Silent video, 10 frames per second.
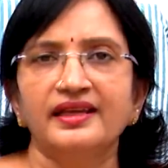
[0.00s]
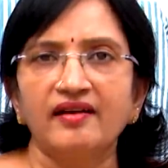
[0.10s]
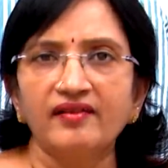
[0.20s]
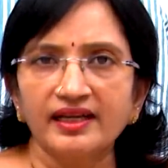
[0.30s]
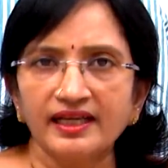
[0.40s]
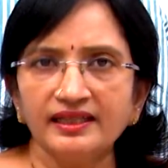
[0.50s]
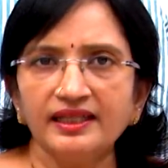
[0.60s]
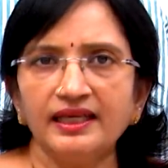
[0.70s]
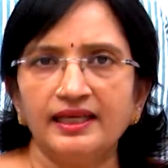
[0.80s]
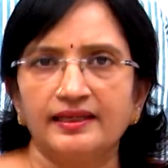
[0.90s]

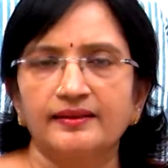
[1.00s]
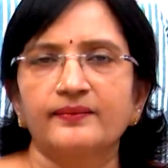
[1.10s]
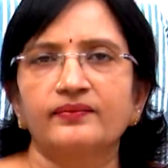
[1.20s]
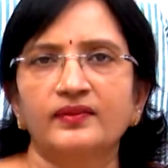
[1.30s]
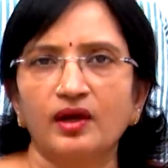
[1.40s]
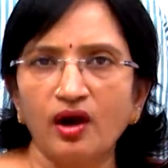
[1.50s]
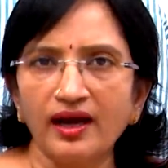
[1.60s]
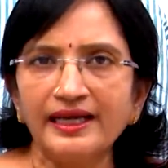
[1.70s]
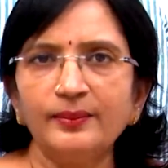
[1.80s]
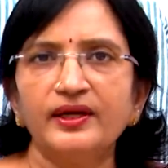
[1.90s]
ఎవరైతే
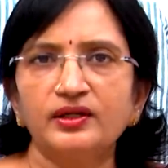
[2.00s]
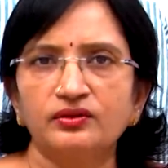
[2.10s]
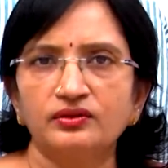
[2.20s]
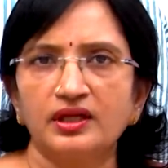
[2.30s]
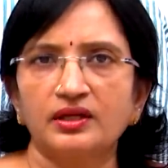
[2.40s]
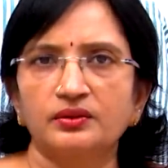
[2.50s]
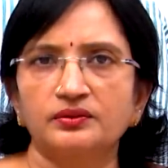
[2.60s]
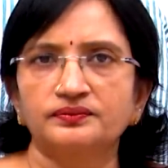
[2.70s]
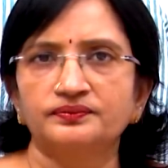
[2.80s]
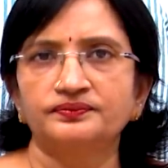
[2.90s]
ఆయిల్ పెట్టుకుంటారో
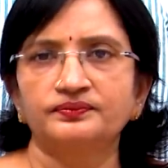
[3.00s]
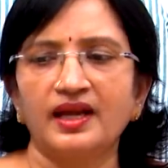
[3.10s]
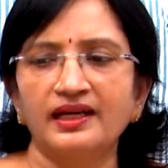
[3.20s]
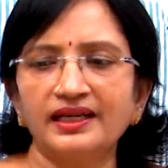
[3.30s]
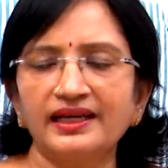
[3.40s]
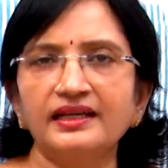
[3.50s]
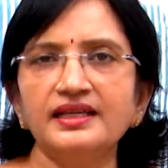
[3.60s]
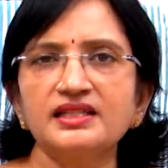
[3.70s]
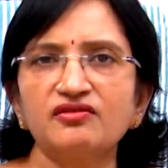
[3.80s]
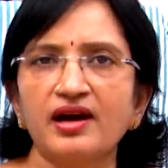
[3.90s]
అంటే
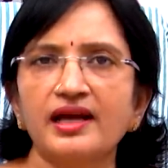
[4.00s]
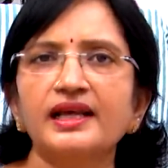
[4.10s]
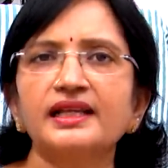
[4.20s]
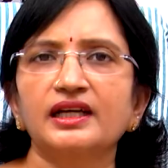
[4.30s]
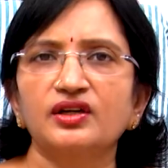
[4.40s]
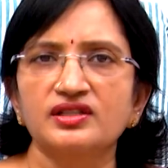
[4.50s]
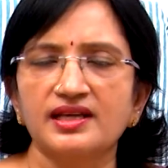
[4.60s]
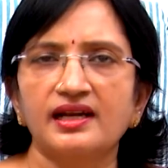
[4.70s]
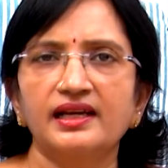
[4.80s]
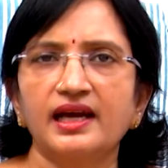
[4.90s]
కనీసం వారానికి రెండు
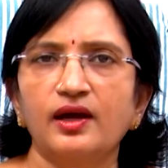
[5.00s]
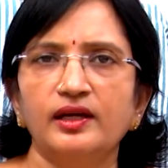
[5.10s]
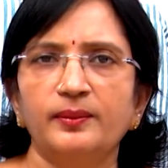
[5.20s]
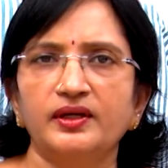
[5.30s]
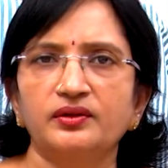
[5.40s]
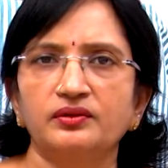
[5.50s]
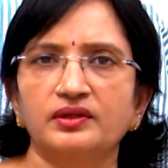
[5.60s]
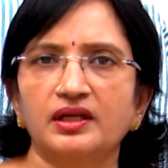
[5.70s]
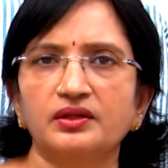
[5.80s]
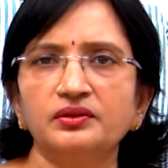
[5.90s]
సార్లైనా ఆయిల్
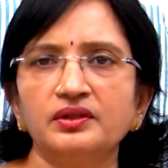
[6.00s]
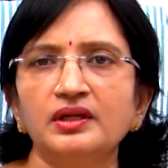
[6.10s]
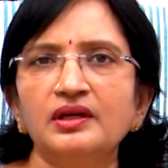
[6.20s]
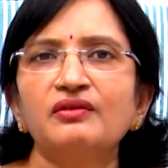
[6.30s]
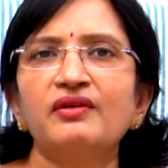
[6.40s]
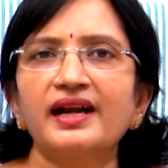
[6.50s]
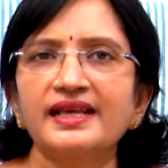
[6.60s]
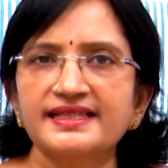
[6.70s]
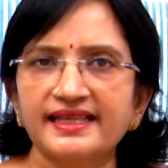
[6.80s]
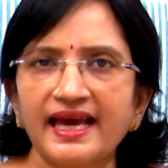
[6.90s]
పెట్టుకుంటారో వాళ్ళ
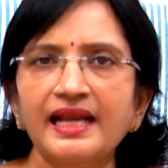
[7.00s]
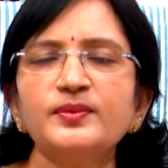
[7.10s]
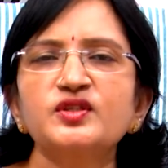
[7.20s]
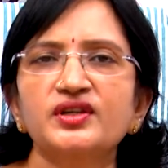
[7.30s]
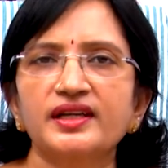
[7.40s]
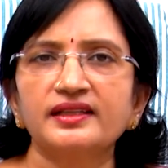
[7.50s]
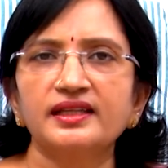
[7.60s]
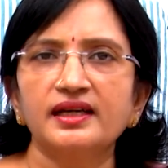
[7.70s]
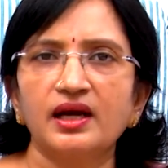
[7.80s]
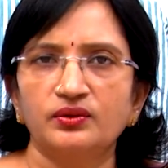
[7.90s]
స్కాల్ప్
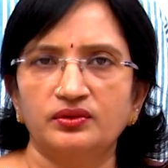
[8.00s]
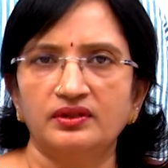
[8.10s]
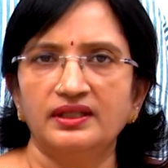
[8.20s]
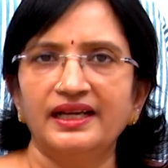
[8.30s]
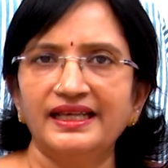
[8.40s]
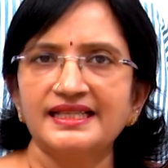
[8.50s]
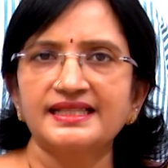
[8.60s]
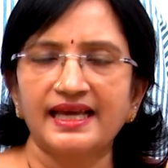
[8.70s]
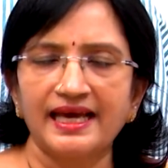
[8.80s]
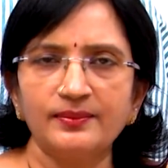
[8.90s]
స్ట్రెంగ్తీగా అవుతుంది లేదా
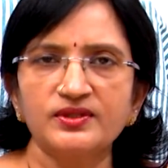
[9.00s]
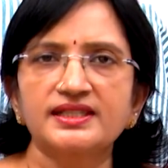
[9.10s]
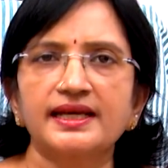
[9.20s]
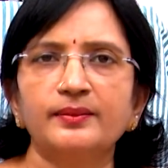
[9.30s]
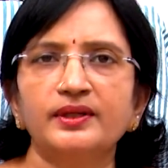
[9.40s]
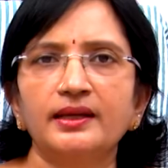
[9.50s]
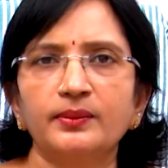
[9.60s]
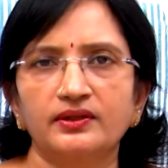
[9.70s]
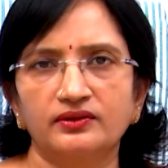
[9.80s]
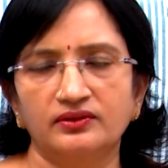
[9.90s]
స్కాల్ప్ స్టామినా
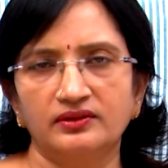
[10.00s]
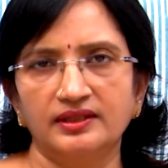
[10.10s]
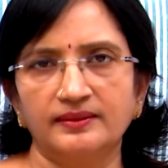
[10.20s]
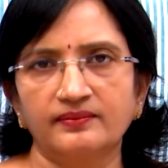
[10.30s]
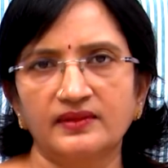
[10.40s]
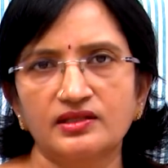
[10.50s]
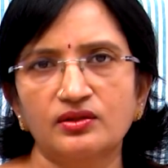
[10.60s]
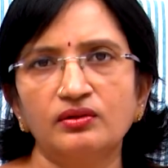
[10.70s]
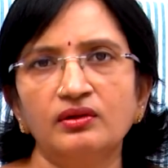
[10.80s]
పెరుగుతుంది సో